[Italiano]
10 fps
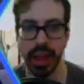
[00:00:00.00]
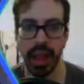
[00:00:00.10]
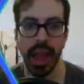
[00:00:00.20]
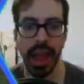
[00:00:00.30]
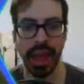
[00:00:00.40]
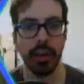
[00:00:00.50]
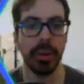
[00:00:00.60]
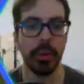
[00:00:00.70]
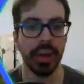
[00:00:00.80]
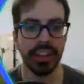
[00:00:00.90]

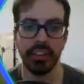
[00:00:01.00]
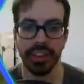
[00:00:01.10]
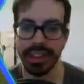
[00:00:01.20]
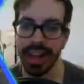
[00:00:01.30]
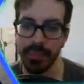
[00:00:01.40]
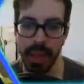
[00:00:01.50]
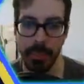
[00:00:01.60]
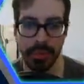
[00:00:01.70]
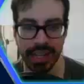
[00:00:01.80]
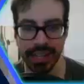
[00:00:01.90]
Eccomi qui, dove sta la mia
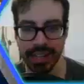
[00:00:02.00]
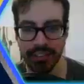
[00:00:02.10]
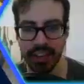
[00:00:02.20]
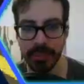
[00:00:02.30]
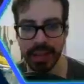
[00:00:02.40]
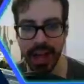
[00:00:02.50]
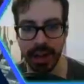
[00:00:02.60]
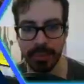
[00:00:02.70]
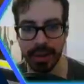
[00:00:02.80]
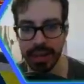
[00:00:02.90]
ipotetica farm di
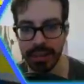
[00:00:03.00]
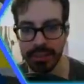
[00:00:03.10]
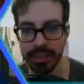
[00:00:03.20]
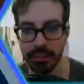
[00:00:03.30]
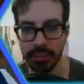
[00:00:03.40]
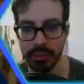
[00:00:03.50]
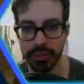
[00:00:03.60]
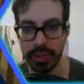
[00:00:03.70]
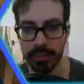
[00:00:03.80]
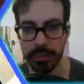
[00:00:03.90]
alberi, ragazzi, ed è tutto
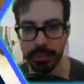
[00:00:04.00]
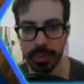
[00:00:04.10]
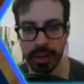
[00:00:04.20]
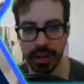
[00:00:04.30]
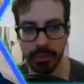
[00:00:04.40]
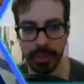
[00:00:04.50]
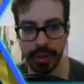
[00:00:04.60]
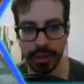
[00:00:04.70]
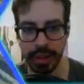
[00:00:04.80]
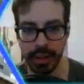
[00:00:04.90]
fermo, credo
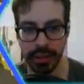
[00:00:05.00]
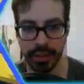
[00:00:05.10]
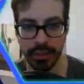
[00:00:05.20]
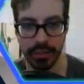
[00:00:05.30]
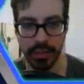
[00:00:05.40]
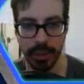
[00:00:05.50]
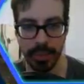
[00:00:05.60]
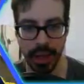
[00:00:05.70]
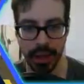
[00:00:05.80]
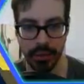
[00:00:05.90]
perché sia
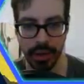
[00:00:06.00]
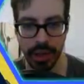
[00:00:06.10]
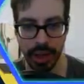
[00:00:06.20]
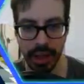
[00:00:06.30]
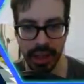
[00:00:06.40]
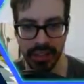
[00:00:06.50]
pieno e